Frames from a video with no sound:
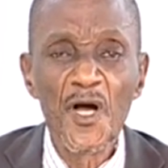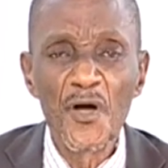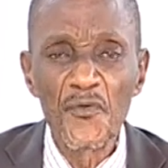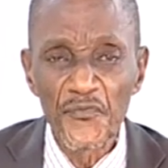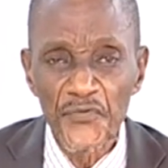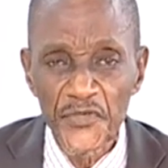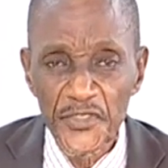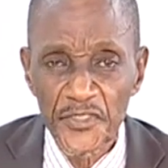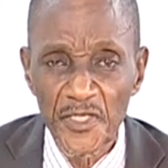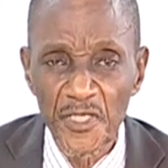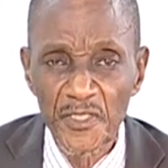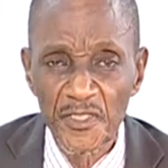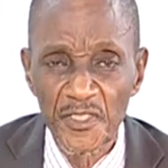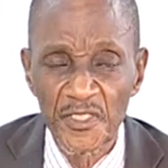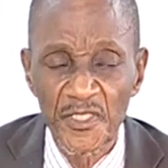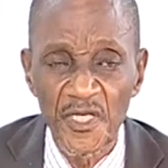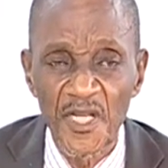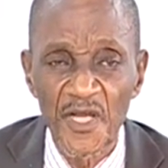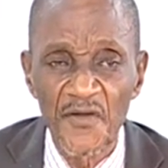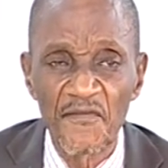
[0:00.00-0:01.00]
en faisant le
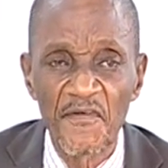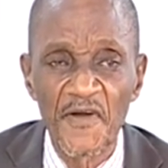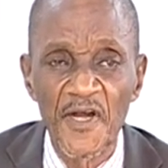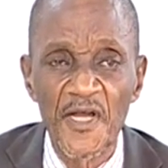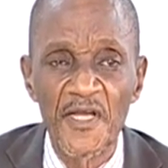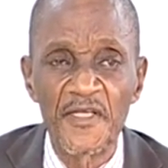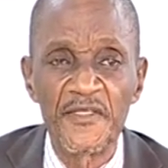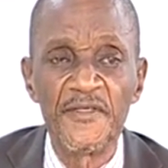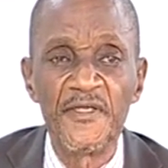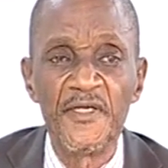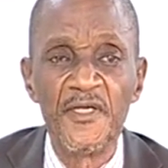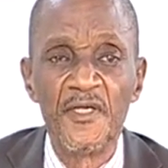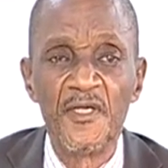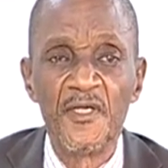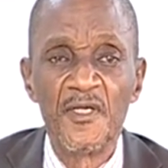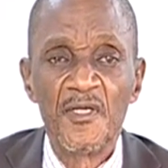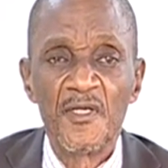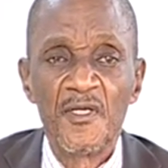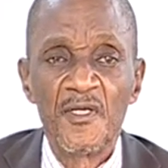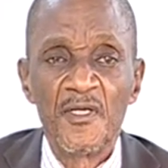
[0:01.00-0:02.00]
travail
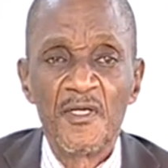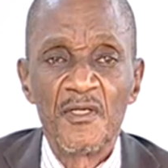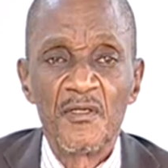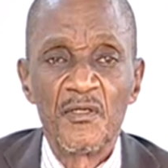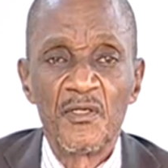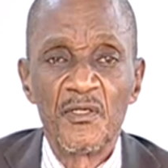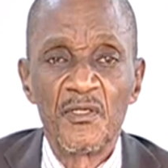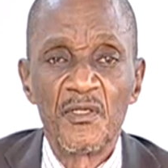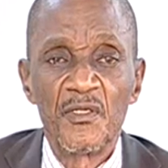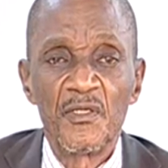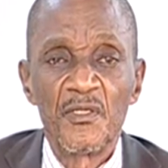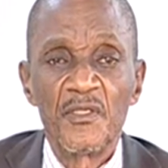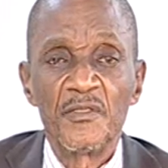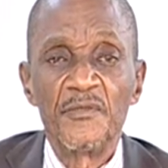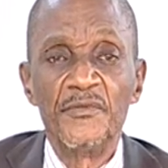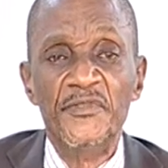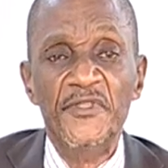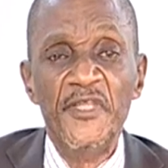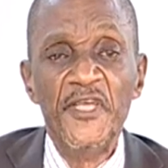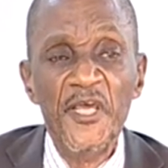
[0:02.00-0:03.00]
euh,
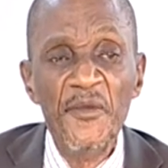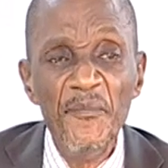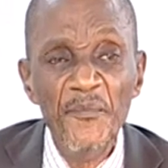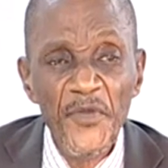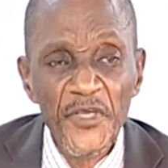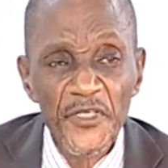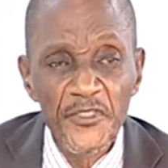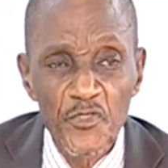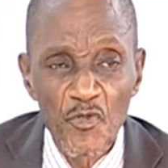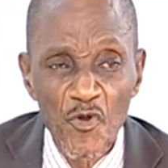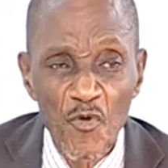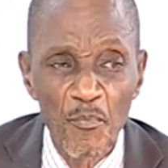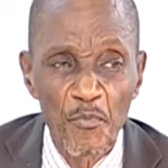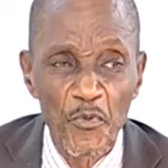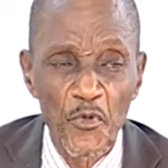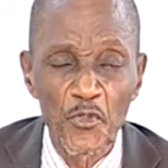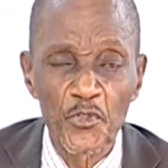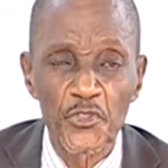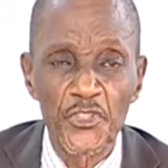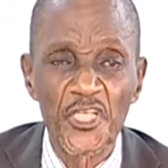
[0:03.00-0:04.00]
d'aimer son
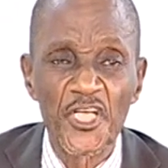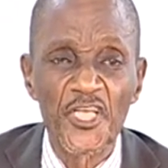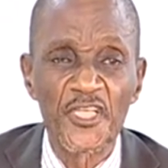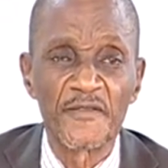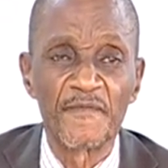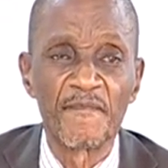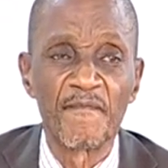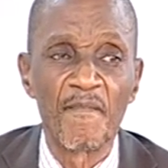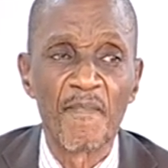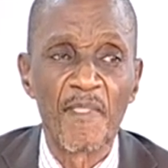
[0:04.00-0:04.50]
prochain,